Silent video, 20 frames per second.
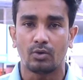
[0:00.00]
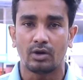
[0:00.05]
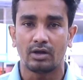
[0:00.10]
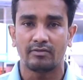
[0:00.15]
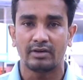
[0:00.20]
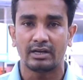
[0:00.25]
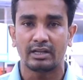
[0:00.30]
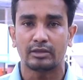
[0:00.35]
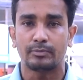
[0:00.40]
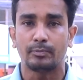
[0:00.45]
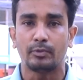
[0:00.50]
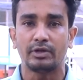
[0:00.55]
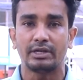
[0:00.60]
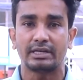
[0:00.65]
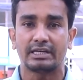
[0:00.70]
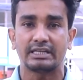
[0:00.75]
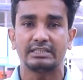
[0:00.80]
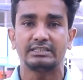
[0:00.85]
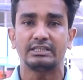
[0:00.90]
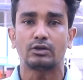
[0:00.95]
করোনা ভাইরাস
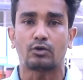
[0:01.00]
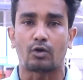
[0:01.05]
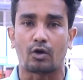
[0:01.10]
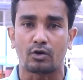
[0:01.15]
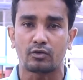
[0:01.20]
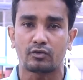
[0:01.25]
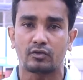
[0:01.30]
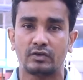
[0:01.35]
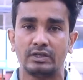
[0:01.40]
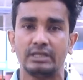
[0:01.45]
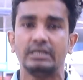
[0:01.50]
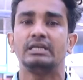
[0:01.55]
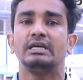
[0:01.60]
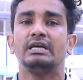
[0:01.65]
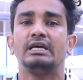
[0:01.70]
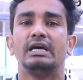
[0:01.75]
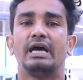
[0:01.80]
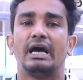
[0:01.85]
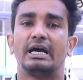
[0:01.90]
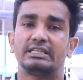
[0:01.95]
পরীক্ষার যে খরচটি
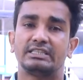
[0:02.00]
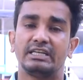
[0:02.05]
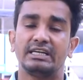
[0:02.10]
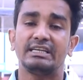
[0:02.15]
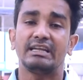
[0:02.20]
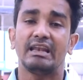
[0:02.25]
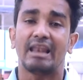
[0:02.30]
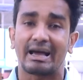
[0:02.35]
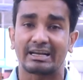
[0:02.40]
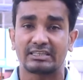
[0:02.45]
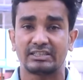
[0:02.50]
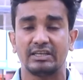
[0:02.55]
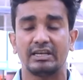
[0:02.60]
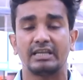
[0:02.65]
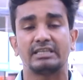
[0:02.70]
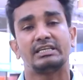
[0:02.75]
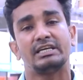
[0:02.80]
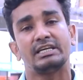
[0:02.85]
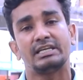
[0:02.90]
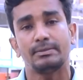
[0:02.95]
সেটি লাগছে
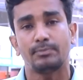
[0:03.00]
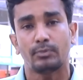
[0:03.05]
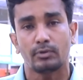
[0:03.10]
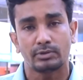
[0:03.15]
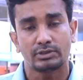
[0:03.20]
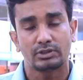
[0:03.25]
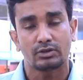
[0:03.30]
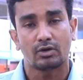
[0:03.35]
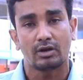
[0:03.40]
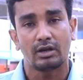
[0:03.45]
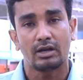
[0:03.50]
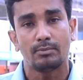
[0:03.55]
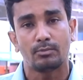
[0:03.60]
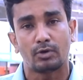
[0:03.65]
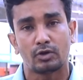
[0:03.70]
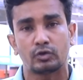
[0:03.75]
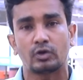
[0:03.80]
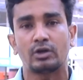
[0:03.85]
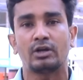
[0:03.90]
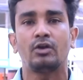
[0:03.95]
না সেটি প্রবাসী কল্যাণ
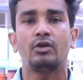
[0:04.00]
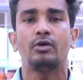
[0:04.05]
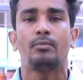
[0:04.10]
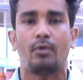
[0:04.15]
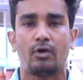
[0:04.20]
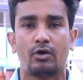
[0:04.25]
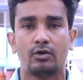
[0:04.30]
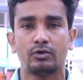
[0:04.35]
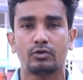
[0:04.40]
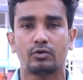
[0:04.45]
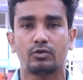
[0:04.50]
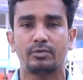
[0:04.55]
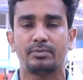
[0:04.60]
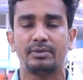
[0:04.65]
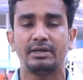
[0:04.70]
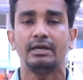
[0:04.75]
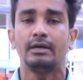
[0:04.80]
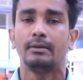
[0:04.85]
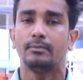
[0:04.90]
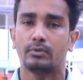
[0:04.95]
মন্ত্রণালয় বহন
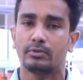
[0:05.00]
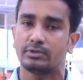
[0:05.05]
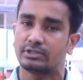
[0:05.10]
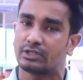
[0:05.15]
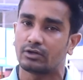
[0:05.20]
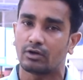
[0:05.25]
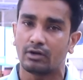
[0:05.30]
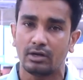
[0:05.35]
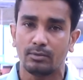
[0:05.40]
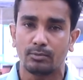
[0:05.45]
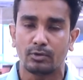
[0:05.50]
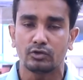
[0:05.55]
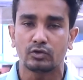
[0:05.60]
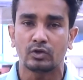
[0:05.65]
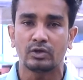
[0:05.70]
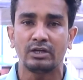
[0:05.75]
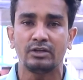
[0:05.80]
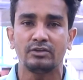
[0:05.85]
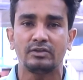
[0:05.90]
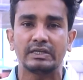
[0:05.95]
করবে প্রবাসী কল্যাণ
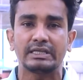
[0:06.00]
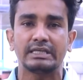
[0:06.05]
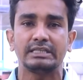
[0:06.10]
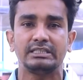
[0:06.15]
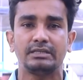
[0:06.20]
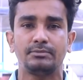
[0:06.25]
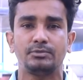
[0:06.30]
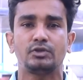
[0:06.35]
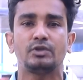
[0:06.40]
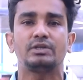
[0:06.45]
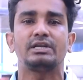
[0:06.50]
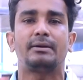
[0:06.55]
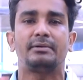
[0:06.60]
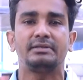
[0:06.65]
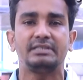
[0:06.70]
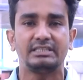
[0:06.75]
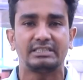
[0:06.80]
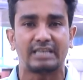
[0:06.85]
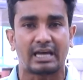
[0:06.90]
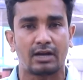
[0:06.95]
মন্ত্রণালয় থেকে যে বিষয়টি
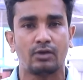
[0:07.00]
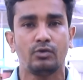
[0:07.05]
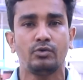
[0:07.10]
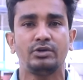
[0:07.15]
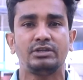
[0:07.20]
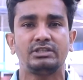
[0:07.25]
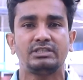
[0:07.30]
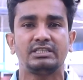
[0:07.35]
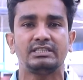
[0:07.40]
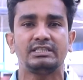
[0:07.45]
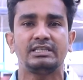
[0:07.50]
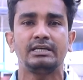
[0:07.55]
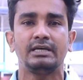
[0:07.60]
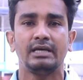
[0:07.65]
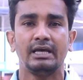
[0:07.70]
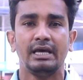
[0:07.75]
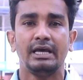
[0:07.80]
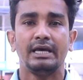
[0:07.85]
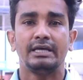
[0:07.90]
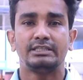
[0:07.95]
আমাদের জানানো হয়েছে যে
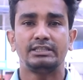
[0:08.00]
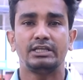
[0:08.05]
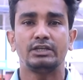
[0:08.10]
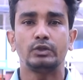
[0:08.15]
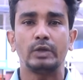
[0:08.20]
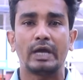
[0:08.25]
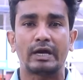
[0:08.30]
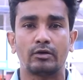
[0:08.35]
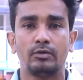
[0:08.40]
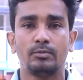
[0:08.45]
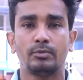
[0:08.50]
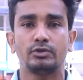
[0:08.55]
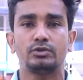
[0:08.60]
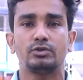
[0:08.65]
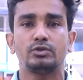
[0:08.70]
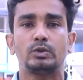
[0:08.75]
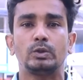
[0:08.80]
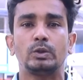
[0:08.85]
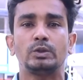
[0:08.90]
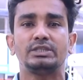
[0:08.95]
যেহেতু এখন
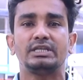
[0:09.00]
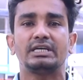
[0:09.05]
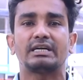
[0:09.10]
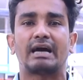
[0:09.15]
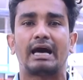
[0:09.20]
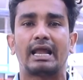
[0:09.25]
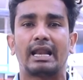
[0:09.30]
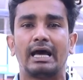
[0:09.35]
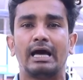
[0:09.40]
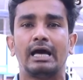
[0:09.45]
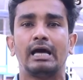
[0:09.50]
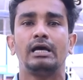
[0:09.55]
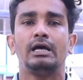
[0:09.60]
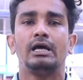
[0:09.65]
পর্যন্ত যে কারা